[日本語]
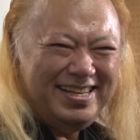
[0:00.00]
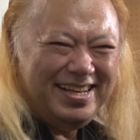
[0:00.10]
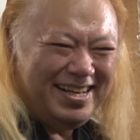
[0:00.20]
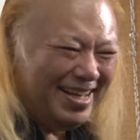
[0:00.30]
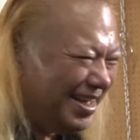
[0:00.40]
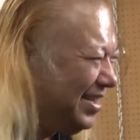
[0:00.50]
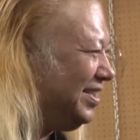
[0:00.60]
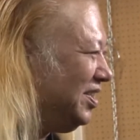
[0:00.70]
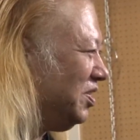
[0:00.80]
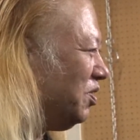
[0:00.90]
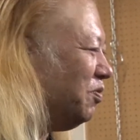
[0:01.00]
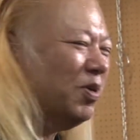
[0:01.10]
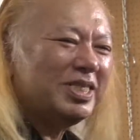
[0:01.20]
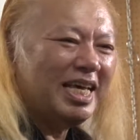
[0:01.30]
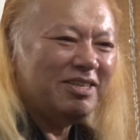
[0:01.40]
はいどうも
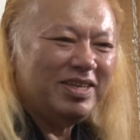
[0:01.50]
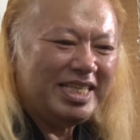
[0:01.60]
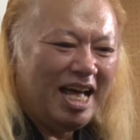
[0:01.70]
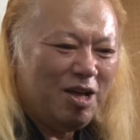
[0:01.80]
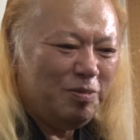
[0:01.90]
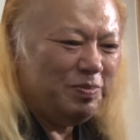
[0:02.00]
お疲れ様でしたあ